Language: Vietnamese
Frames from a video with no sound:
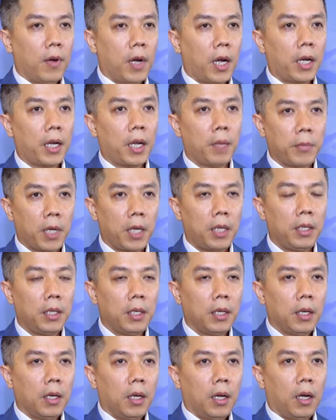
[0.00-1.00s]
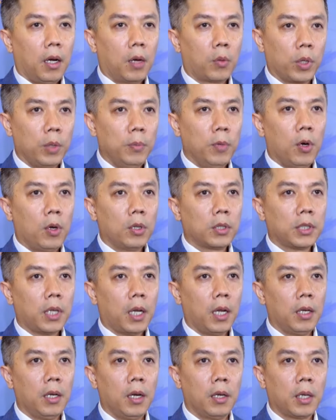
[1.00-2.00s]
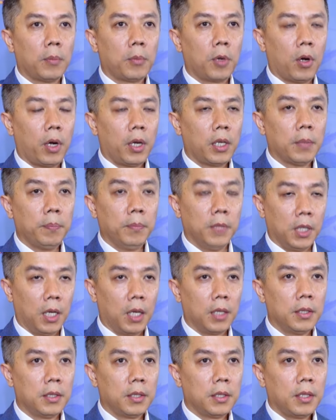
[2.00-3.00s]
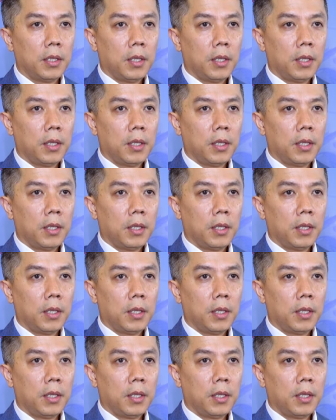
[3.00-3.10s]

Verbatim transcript: Và năm nay à, quy mô sẽ lớn hơn năm ngoái gấp 10 lần